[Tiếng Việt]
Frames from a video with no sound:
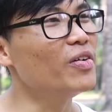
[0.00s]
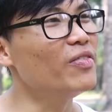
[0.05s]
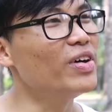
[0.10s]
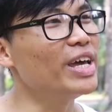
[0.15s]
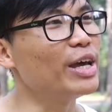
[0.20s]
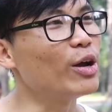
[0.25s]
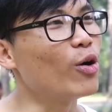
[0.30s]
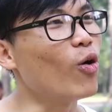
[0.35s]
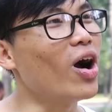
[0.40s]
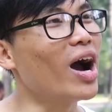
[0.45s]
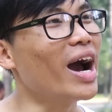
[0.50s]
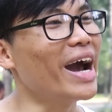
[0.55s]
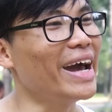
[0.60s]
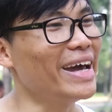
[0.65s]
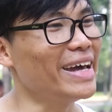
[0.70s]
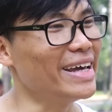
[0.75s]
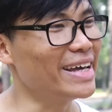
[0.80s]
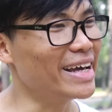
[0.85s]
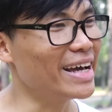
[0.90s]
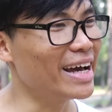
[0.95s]
bởi vì
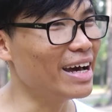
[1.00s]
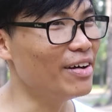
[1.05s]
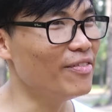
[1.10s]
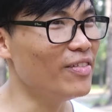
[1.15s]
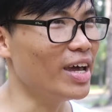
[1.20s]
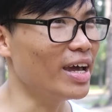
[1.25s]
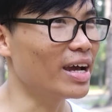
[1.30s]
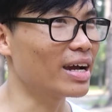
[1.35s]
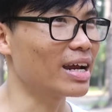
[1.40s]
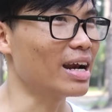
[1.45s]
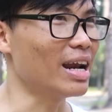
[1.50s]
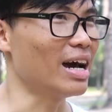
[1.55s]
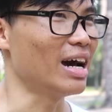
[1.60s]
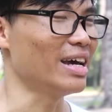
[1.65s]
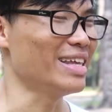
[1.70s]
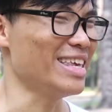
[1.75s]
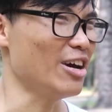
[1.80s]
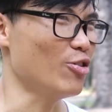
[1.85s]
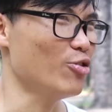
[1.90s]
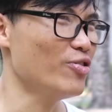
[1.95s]
ngoài cái việc
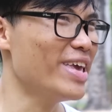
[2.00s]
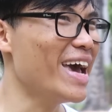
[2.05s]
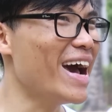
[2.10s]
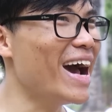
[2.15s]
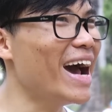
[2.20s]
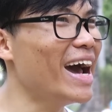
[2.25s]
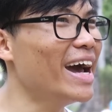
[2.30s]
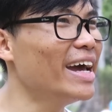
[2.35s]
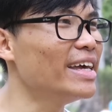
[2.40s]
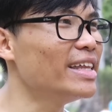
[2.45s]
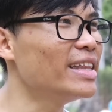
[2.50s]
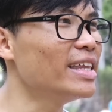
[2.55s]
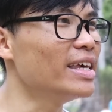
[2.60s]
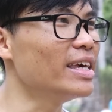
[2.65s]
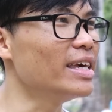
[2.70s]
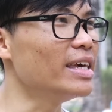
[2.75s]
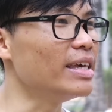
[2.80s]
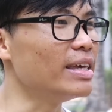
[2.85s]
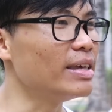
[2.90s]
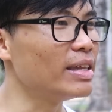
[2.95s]
là dẻo dai thì
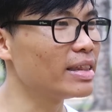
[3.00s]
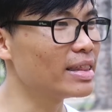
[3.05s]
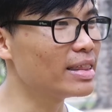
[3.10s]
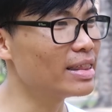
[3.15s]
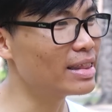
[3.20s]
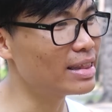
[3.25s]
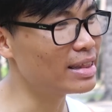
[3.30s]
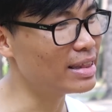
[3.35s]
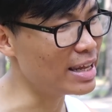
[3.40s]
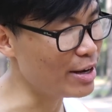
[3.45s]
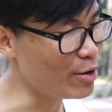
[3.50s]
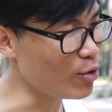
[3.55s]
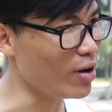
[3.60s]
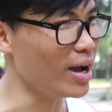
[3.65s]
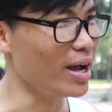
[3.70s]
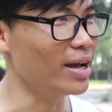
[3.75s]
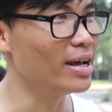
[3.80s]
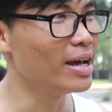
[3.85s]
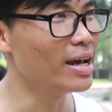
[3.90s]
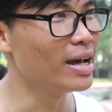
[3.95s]
linh hoạt